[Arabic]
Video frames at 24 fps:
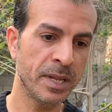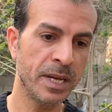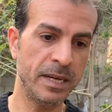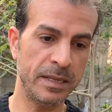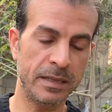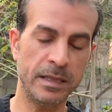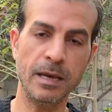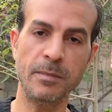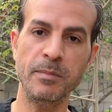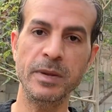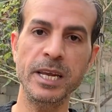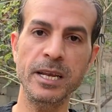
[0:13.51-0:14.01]

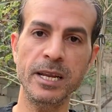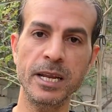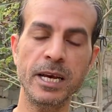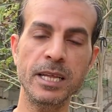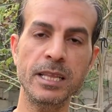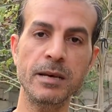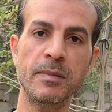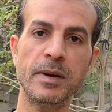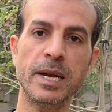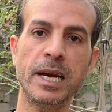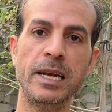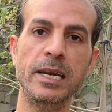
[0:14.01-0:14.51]
التمرين
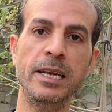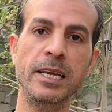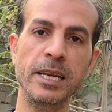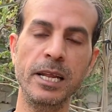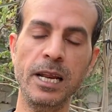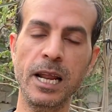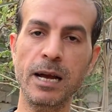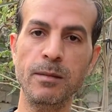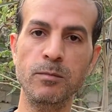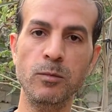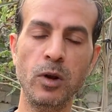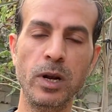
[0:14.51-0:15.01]
هذا مخليني
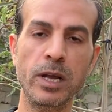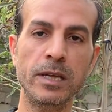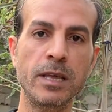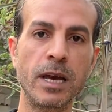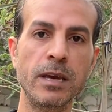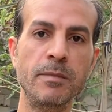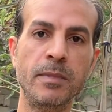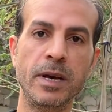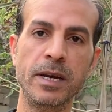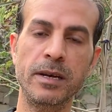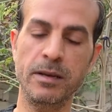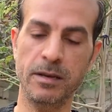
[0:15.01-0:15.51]
الحمد لله
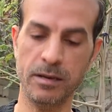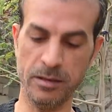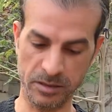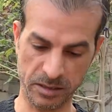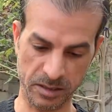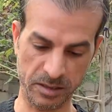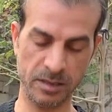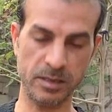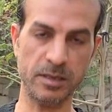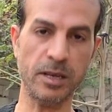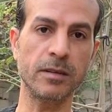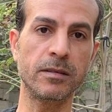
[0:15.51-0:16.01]
دايما
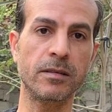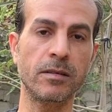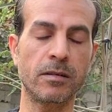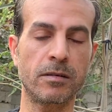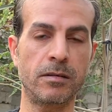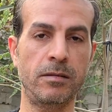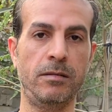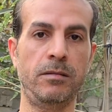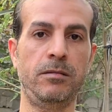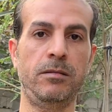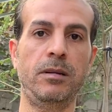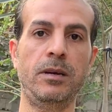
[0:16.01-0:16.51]
الصدر آه،
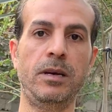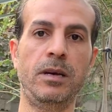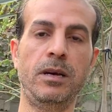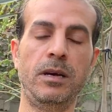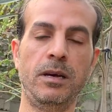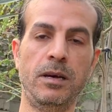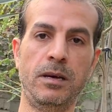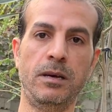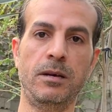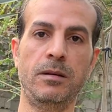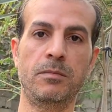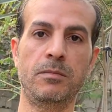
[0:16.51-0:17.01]

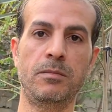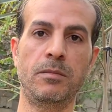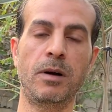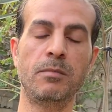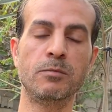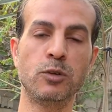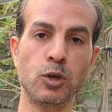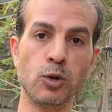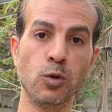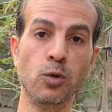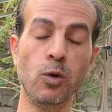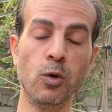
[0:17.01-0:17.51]
آه،
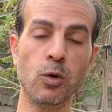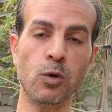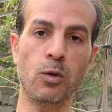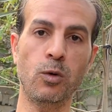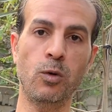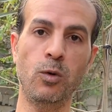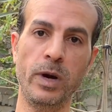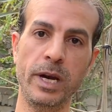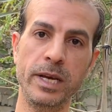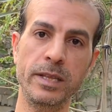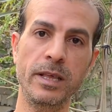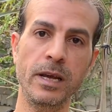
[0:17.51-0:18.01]
ممشوق
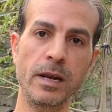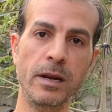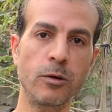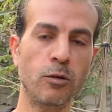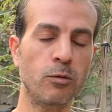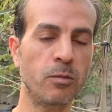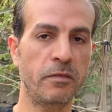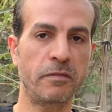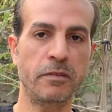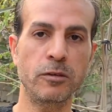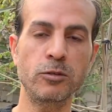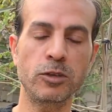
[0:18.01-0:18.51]
وعدل
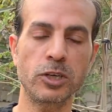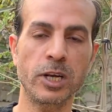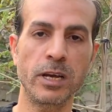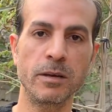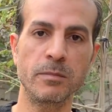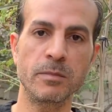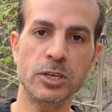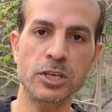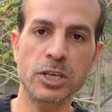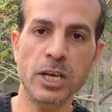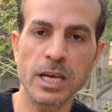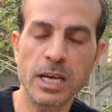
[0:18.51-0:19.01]
وما فيهوش اي
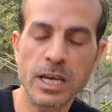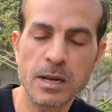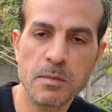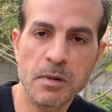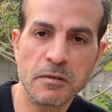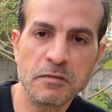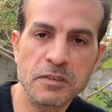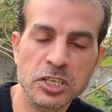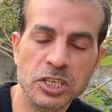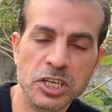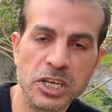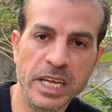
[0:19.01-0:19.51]
مشاكل ما
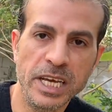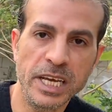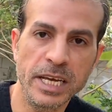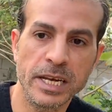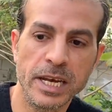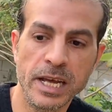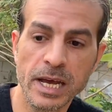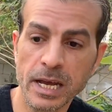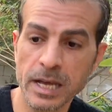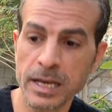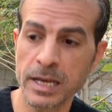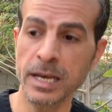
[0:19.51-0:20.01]
فيش
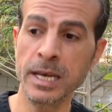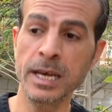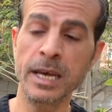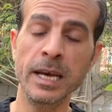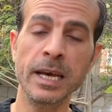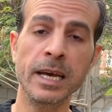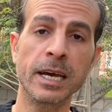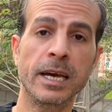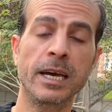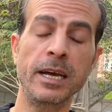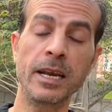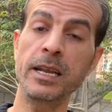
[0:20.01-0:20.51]
انحناء
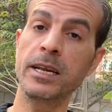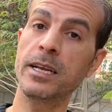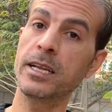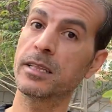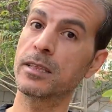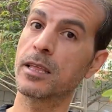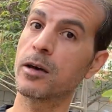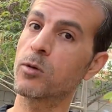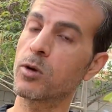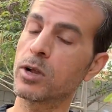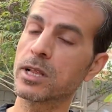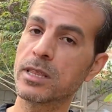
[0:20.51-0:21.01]
غير ان
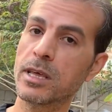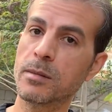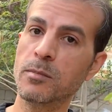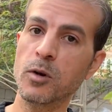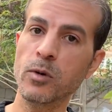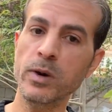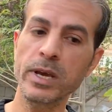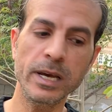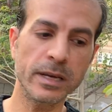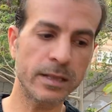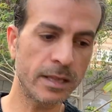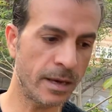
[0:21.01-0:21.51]
الدوره
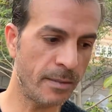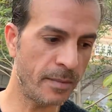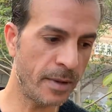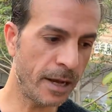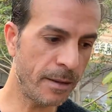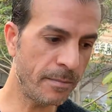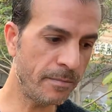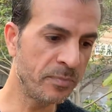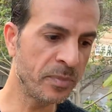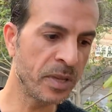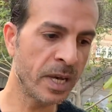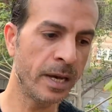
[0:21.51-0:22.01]
الدمويه
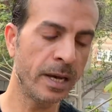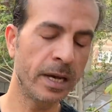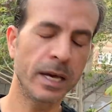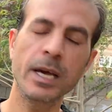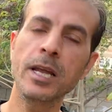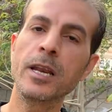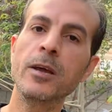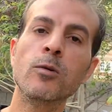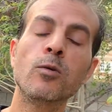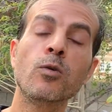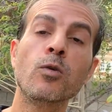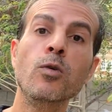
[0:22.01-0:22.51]
تمام
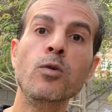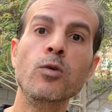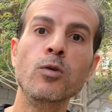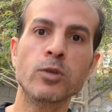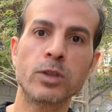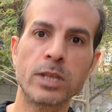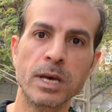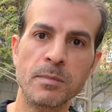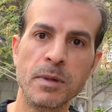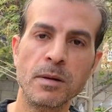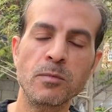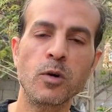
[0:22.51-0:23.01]
غير ان كله
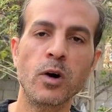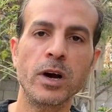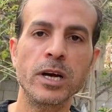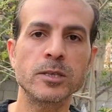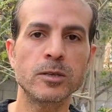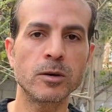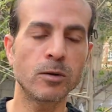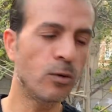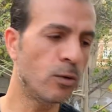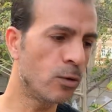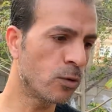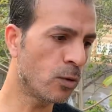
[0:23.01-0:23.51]
تمام
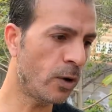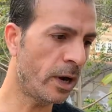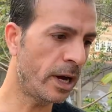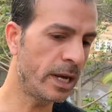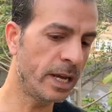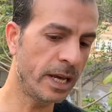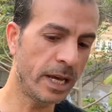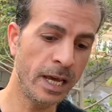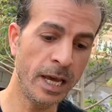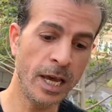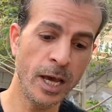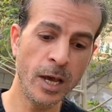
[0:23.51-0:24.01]
وعايز اقول لكم
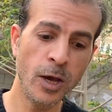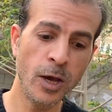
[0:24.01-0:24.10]
عليه